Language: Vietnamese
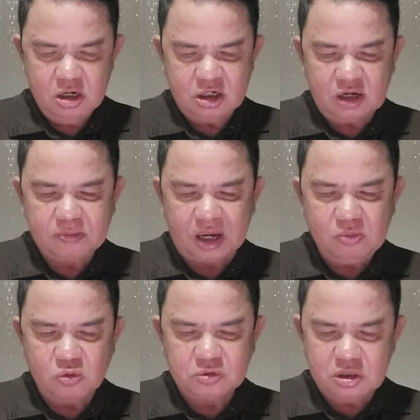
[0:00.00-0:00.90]

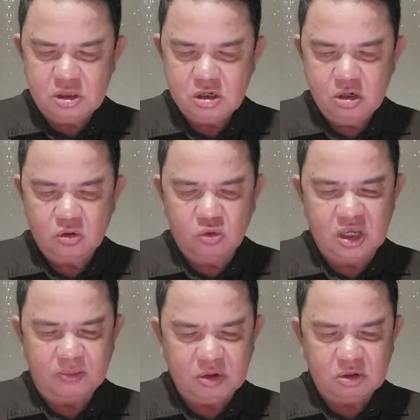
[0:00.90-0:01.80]
5819 của
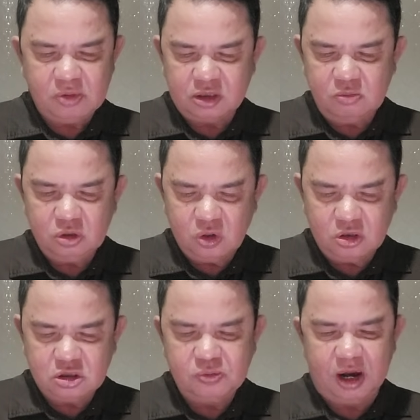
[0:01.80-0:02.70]
giám đốc công an tỉnh Bình
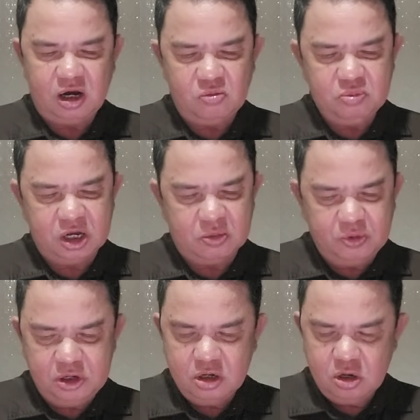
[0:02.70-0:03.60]
Thuận xử phạt ông về hành
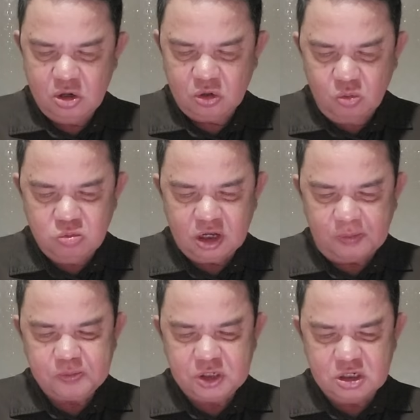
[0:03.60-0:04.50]
vi cung
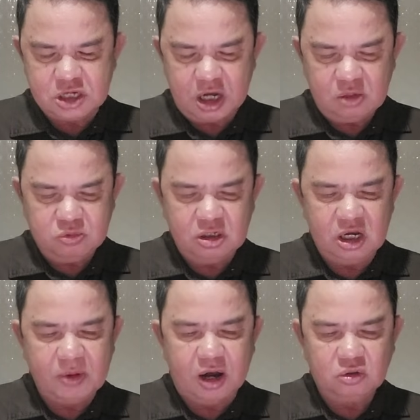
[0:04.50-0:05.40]
cấp chia sẻ thông tin
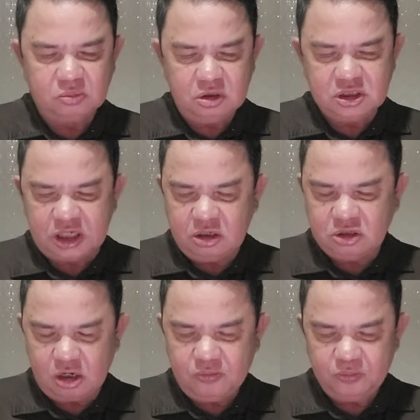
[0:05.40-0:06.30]
giả mạo, thông tin sai sự
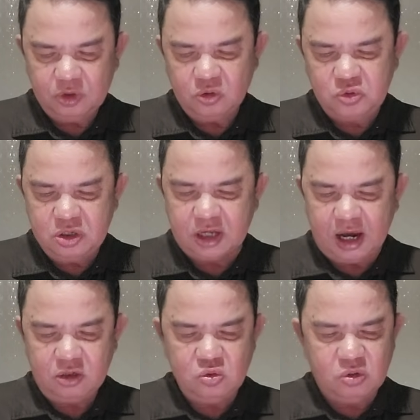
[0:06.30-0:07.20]
thật, xuyên
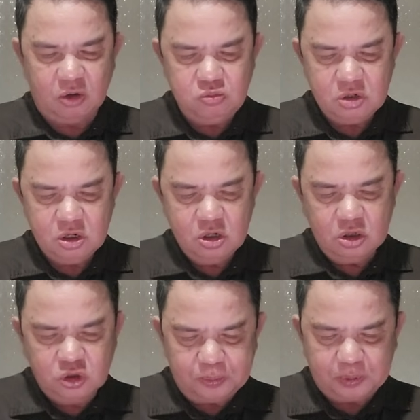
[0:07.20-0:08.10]
tạc, vu khống,
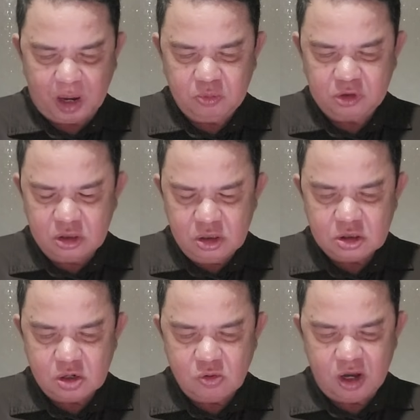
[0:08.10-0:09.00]
xúc phạm uy tín
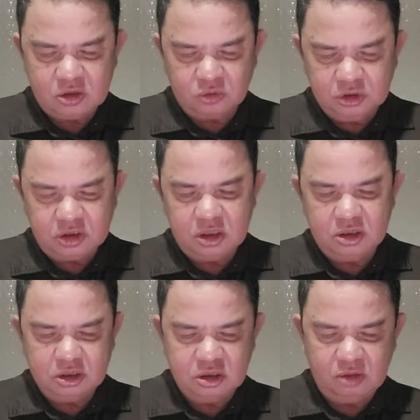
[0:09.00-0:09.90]
cơ quan tổ chức danh
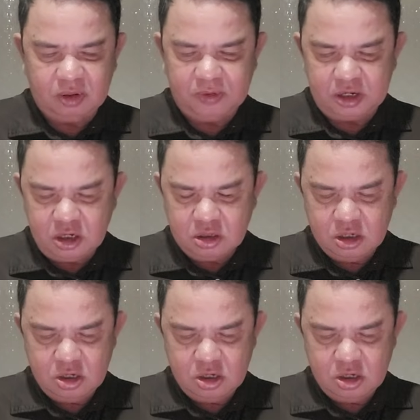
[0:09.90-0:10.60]
dự nhân phẩm cá nhân